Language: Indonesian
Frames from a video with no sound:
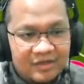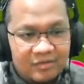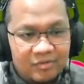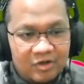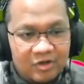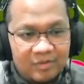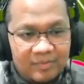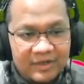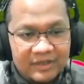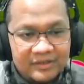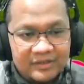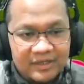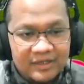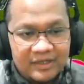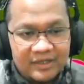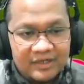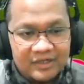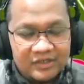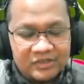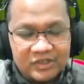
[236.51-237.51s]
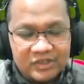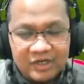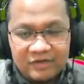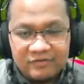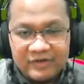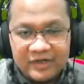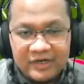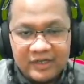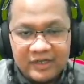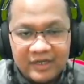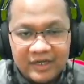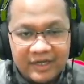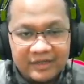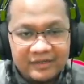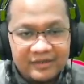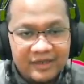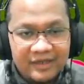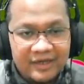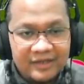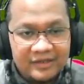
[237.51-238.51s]
Muhammad Al Jahfali.
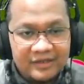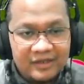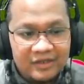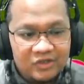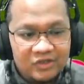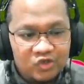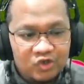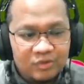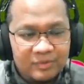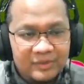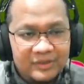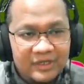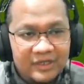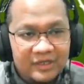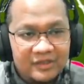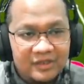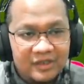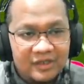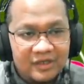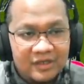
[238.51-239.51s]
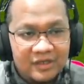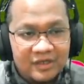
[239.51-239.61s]
Hati-hati, cukup hati-hati.